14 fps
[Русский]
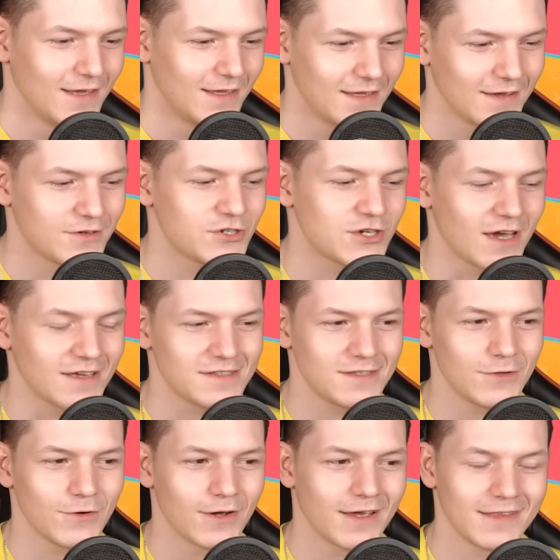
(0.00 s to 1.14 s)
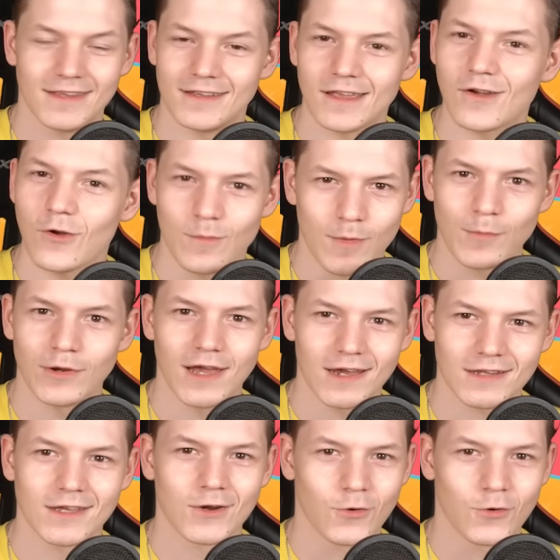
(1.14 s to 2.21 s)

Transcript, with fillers: И, к счастью, это не такой популярный